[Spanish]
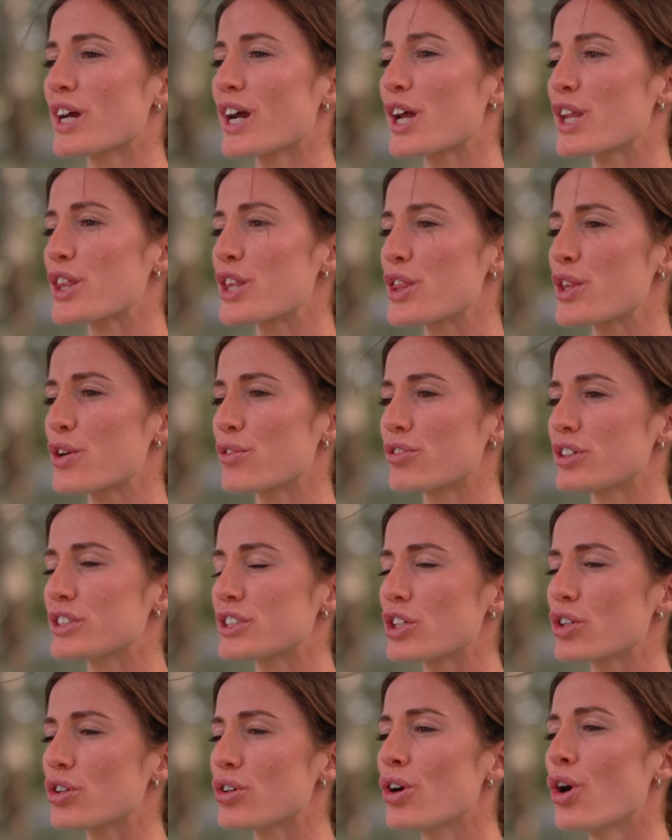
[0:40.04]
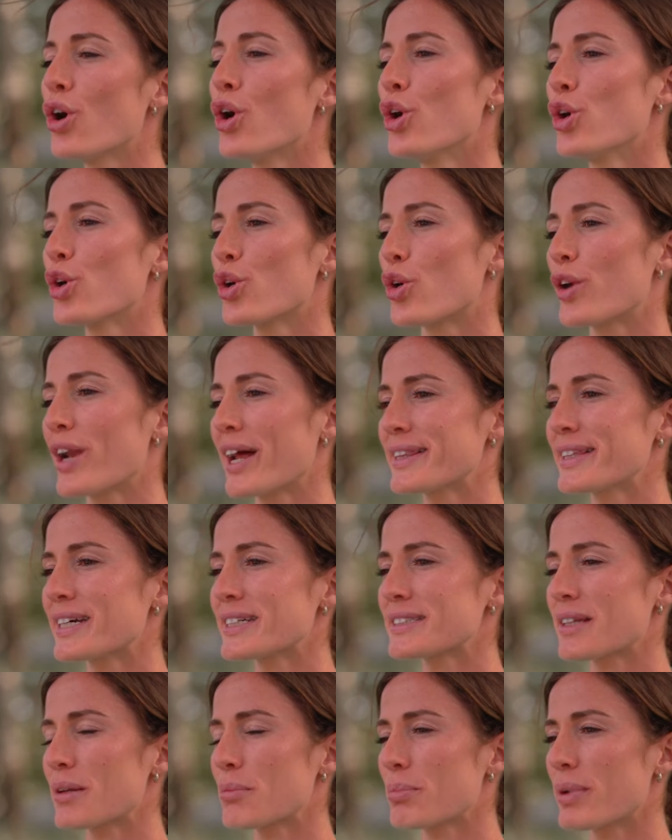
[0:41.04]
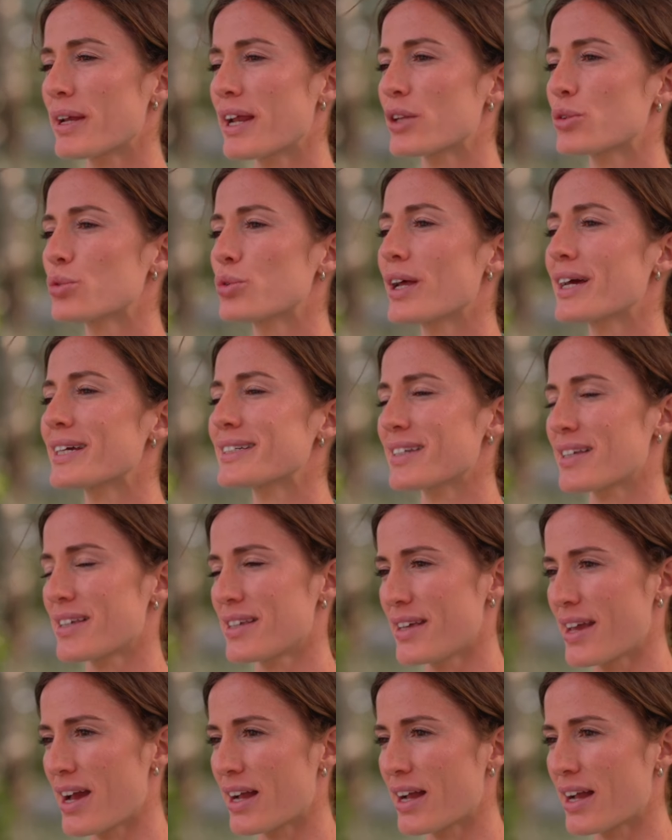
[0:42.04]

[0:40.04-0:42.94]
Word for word: ejercicio físico con altas temperaturas y